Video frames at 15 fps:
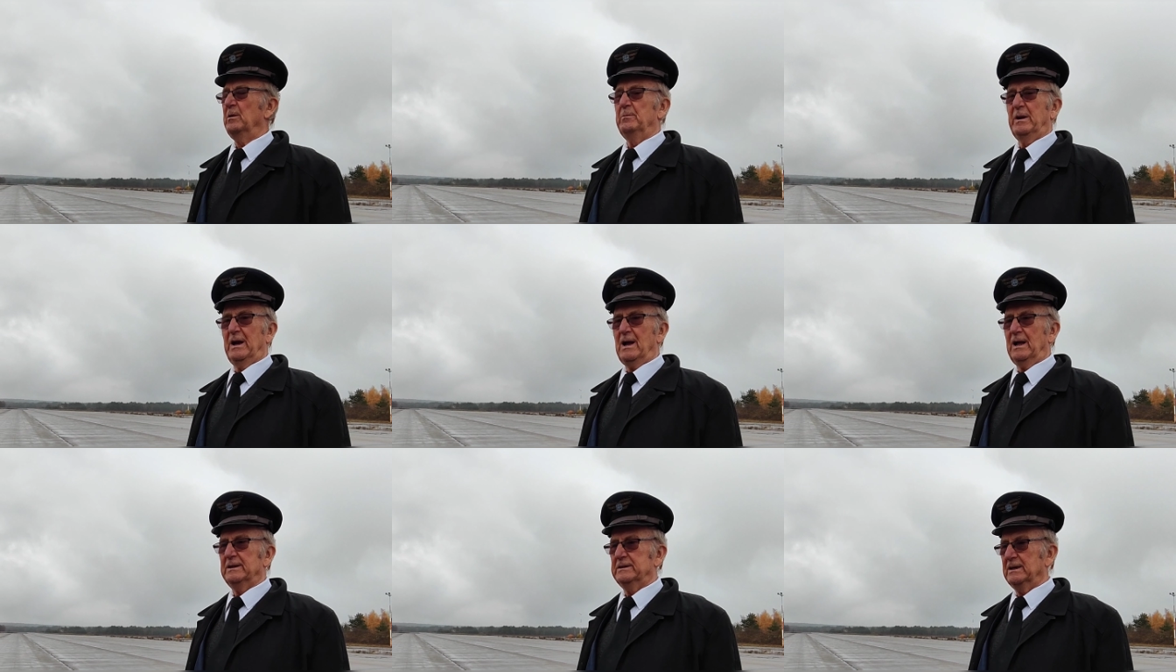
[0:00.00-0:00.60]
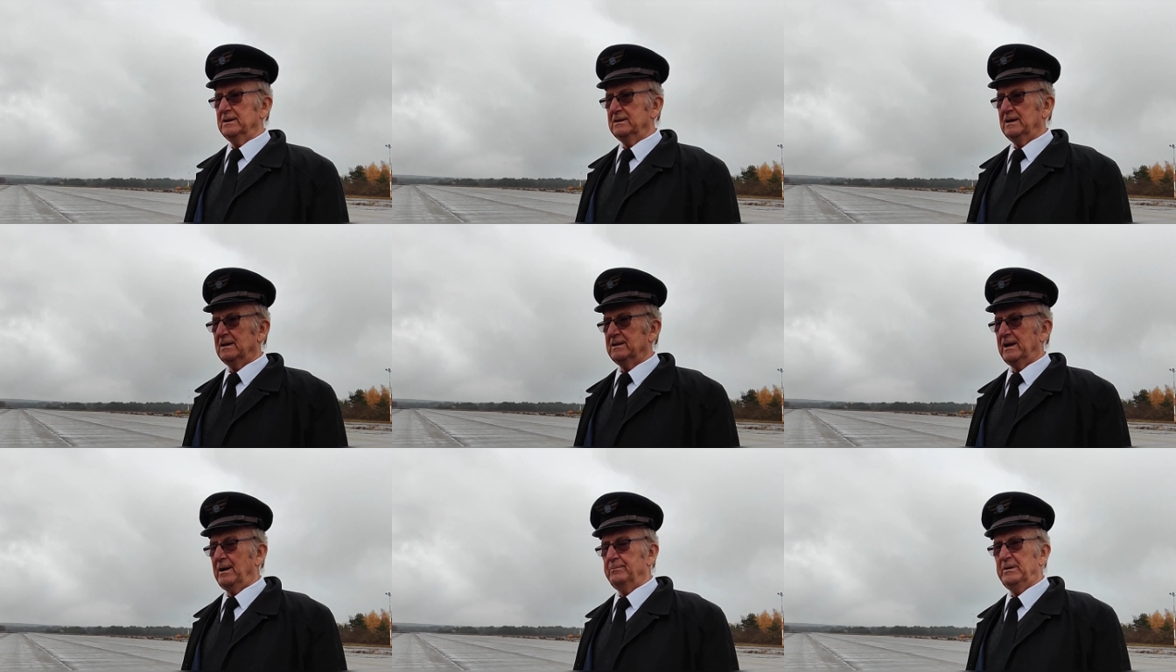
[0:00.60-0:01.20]
mnie mechanik
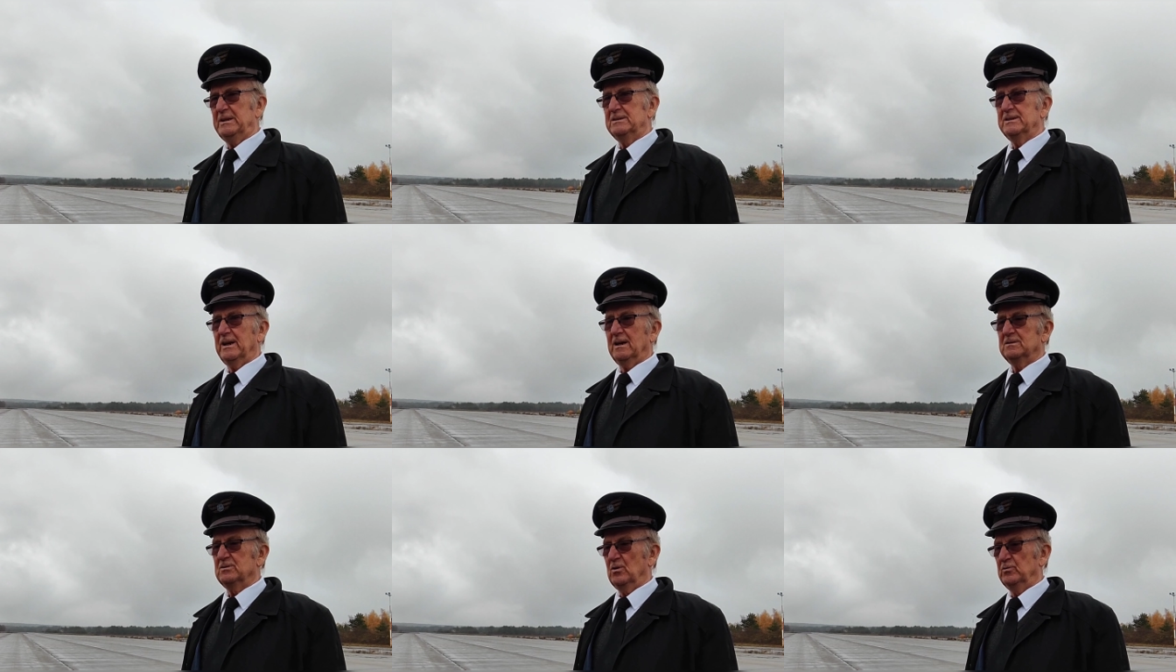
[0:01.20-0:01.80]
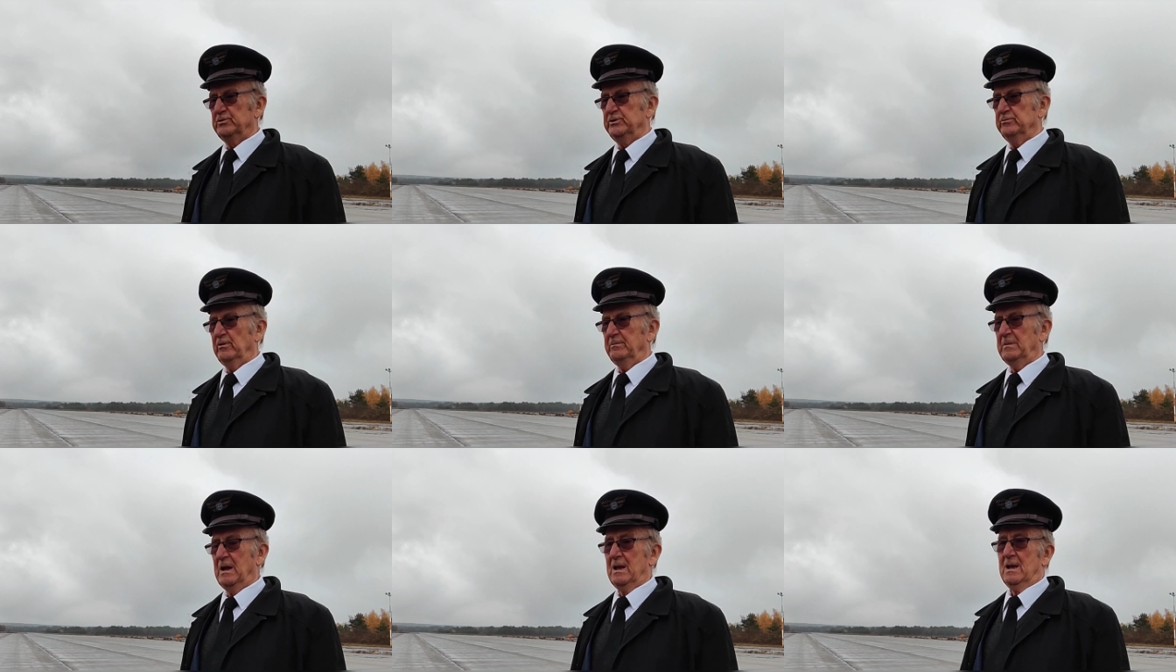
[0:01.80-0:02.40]
na drabince, jak
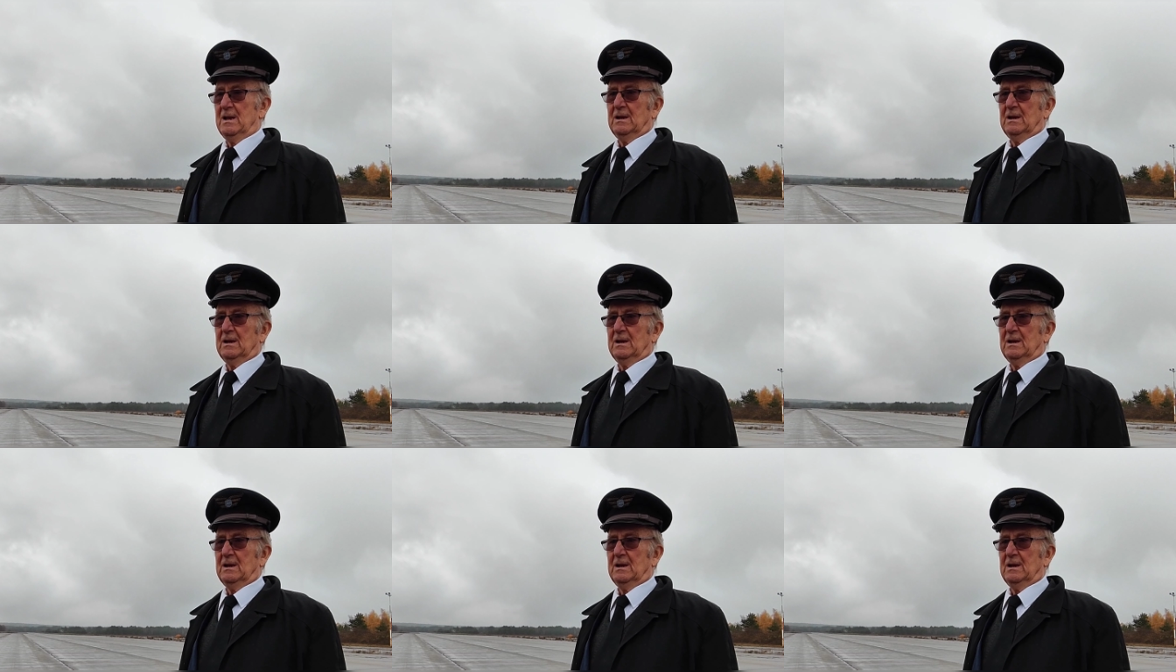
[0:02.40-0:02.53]
schodziłem,